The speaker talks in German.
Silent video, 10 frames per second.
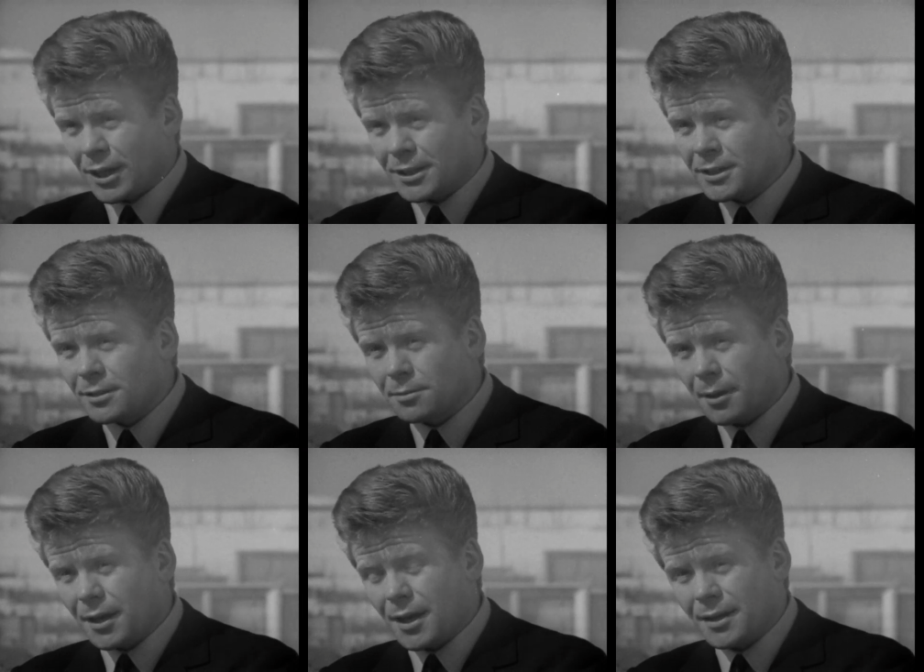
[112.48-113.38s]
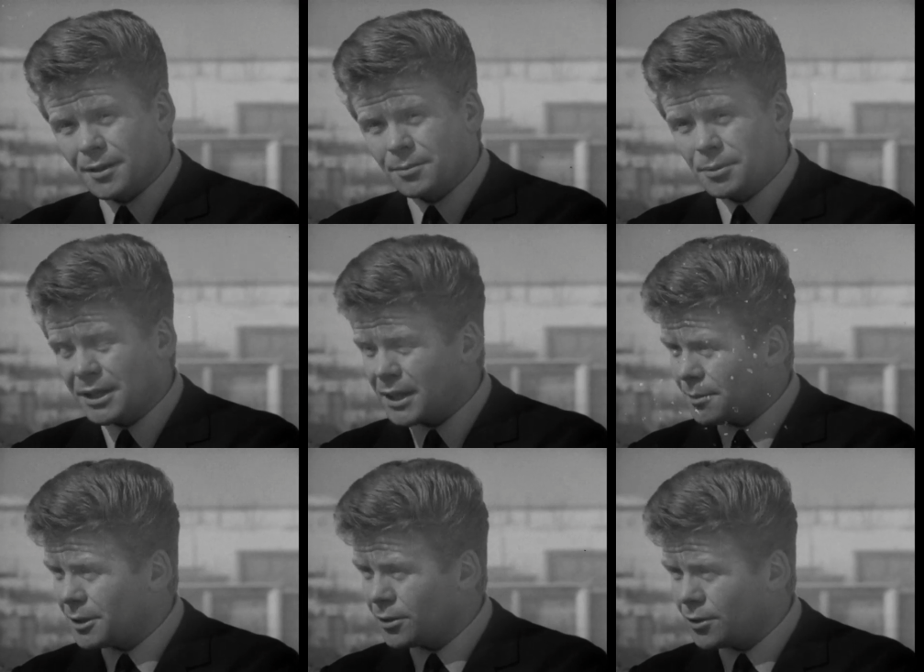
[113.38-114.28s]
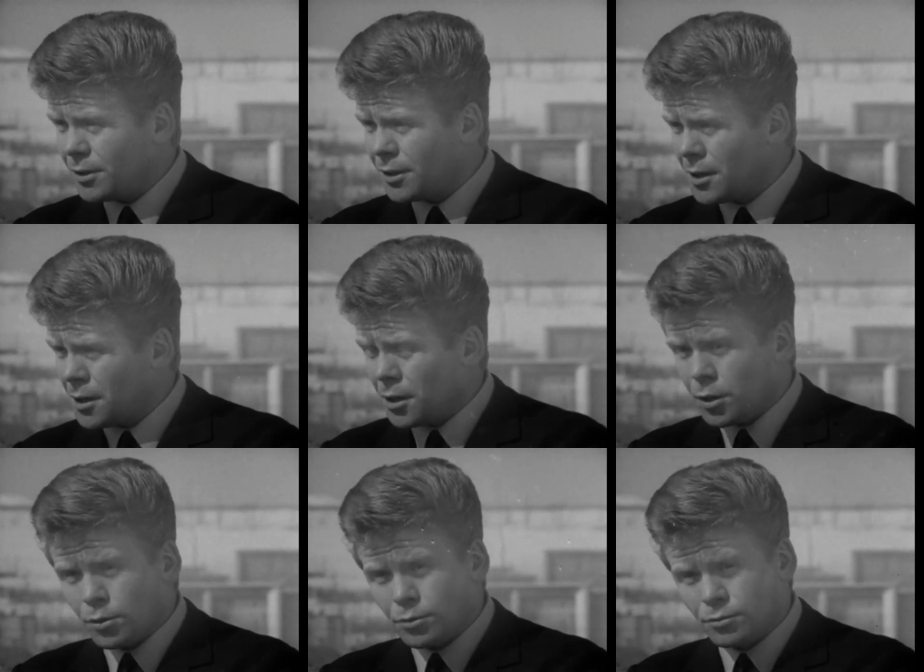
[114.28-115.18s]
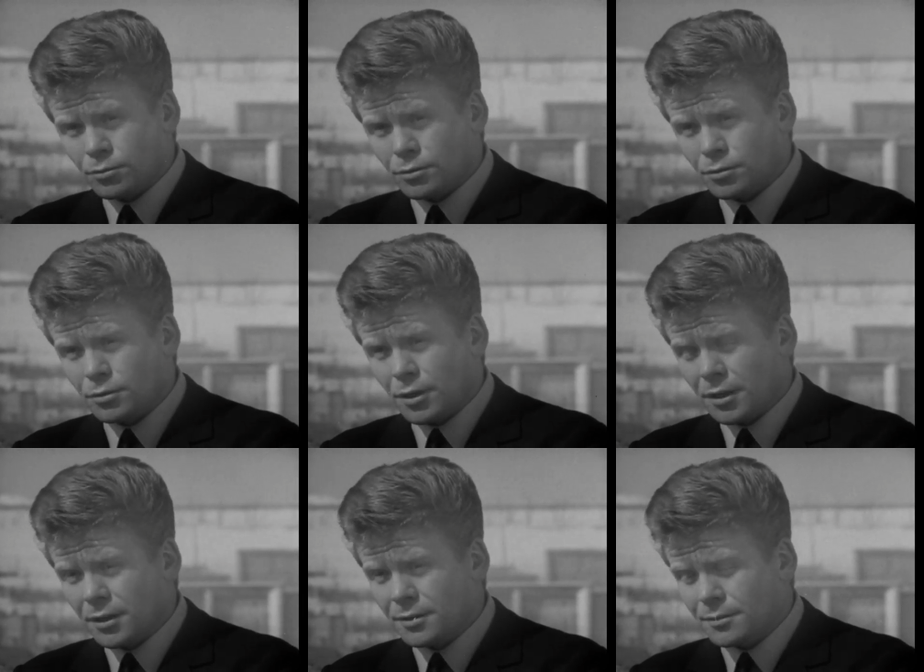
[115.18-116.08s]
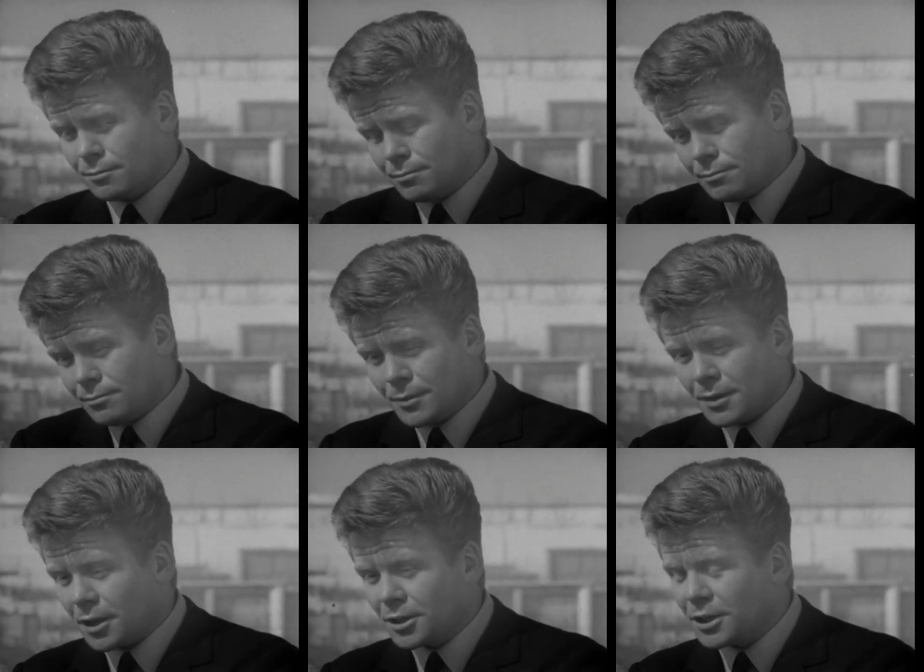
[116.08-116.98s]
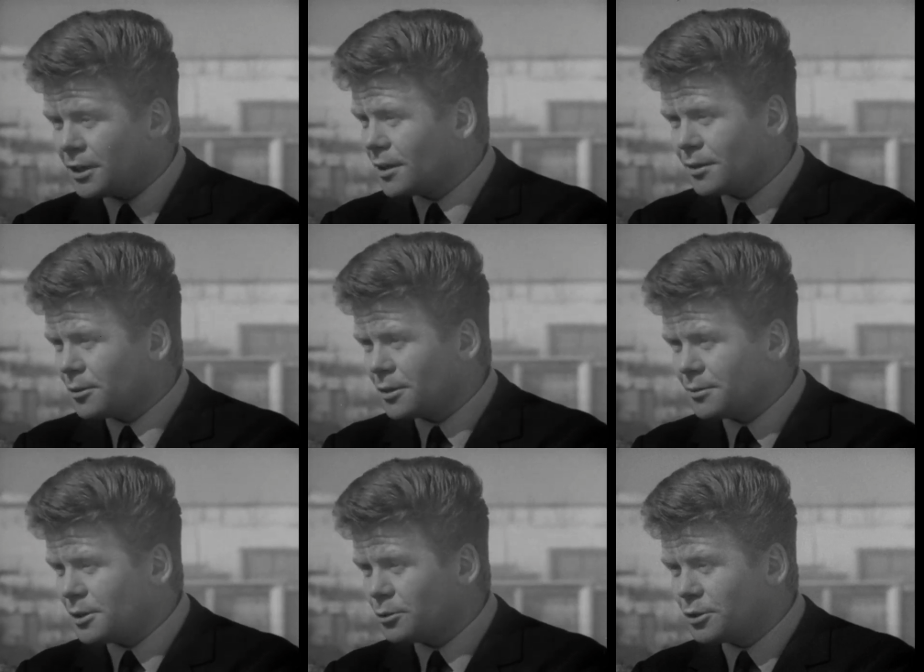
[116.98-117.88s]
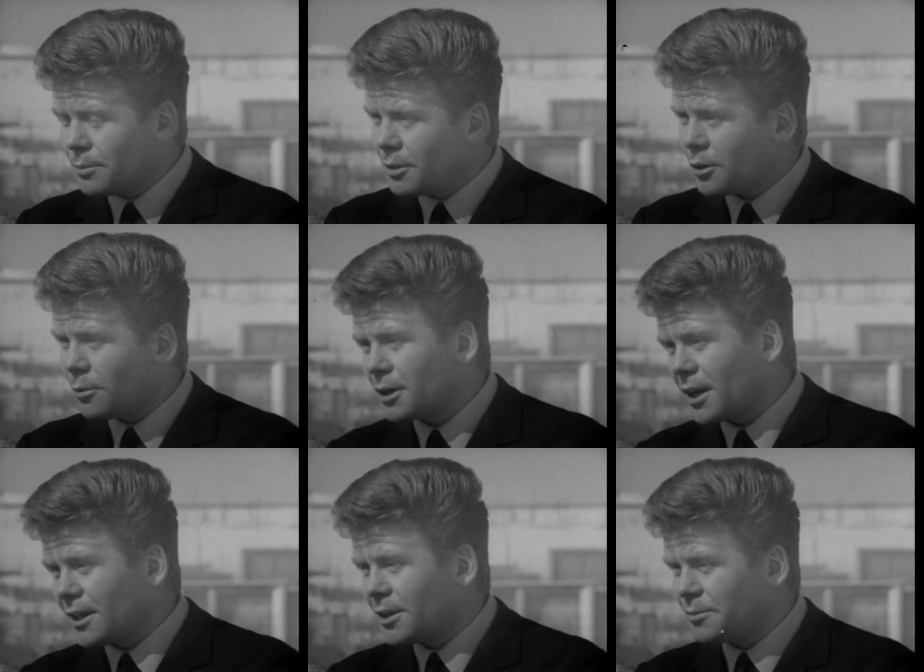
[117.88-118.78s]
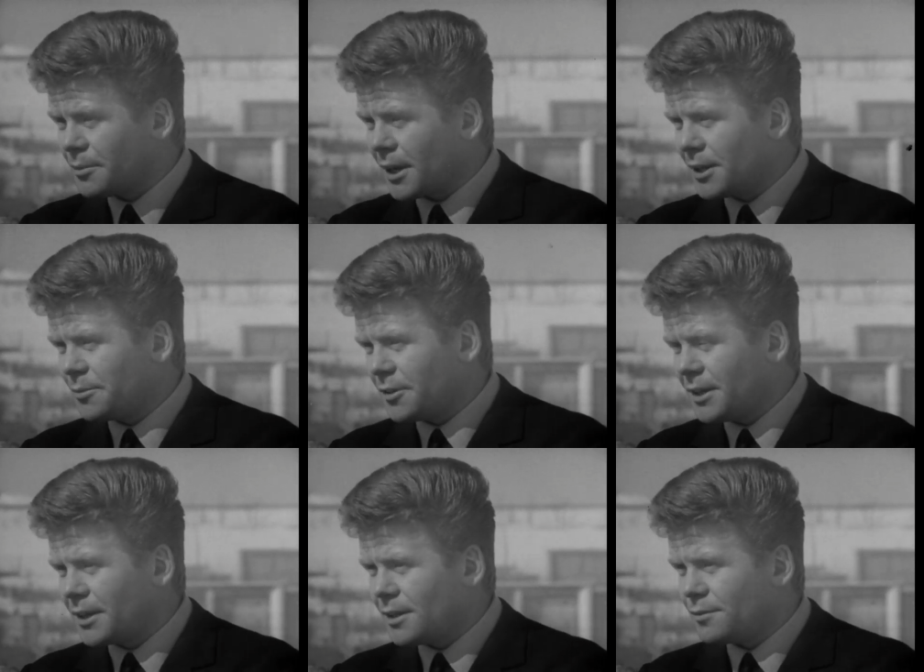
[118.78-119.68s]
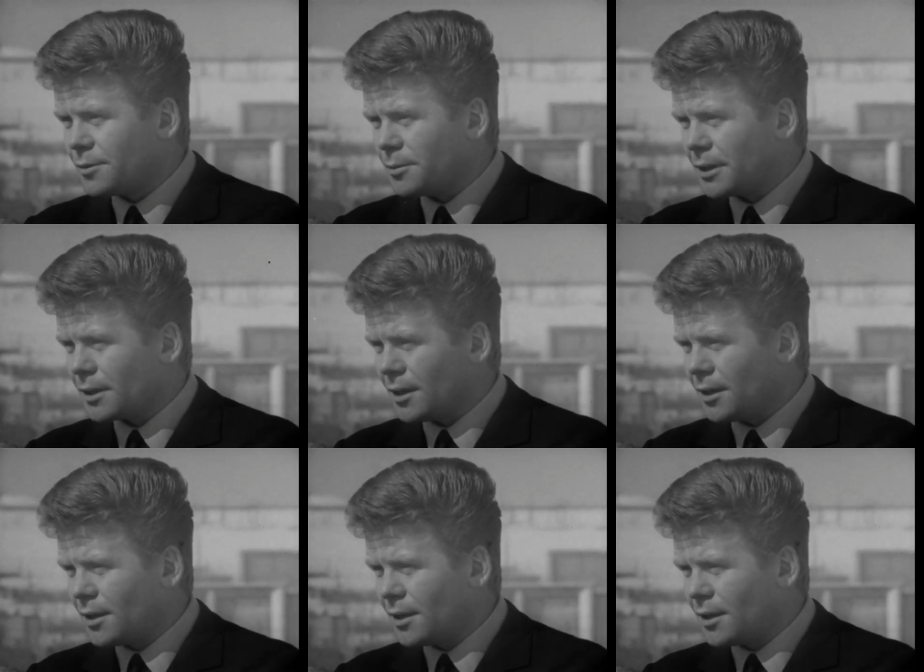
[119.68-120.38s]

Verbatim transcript: nach diesen zwei Jahren bin ich Amateur und dann kann ich hingehen, wo ich will. Und die bekommen keine, keinen Pfennig Geld für mich. Eben, ja?